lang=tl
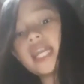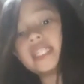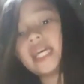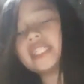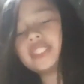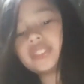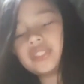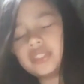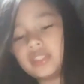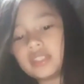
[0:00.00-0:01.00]
kay
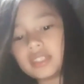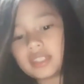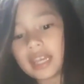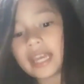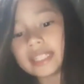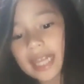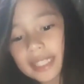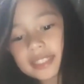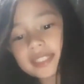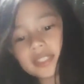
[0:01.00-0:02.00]
Dutch kay
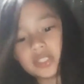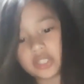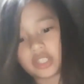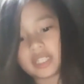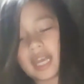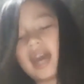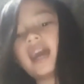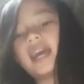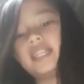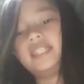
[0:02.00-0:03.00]
Dats Jonah,
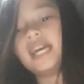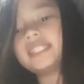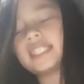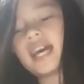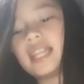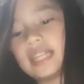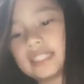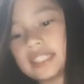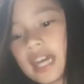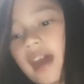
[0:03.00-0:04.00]
kay Dats
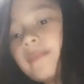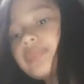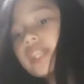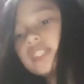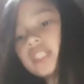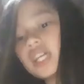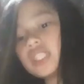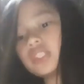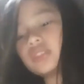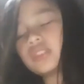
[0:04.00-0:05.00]
Alexa, shout
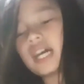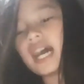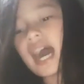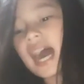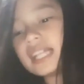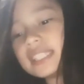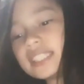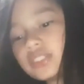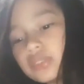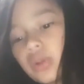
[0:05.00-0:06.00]
out to
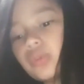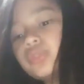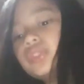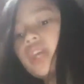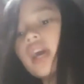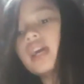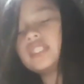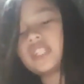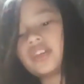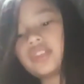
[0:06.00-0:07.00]
Alice Rose,
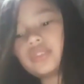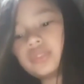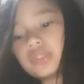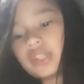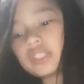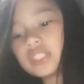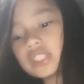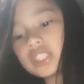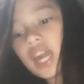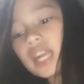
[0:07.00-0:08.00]
shout out to
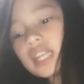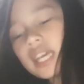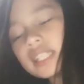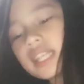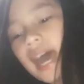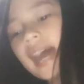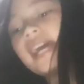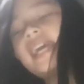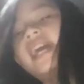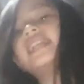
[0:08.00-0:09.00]
Charlotte
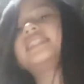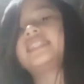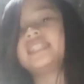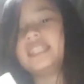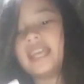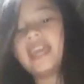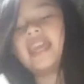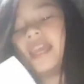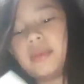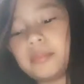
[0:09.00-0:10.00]
IS
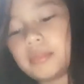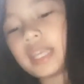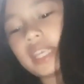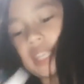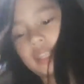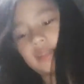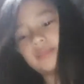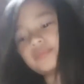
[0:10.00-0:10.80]
Gaming.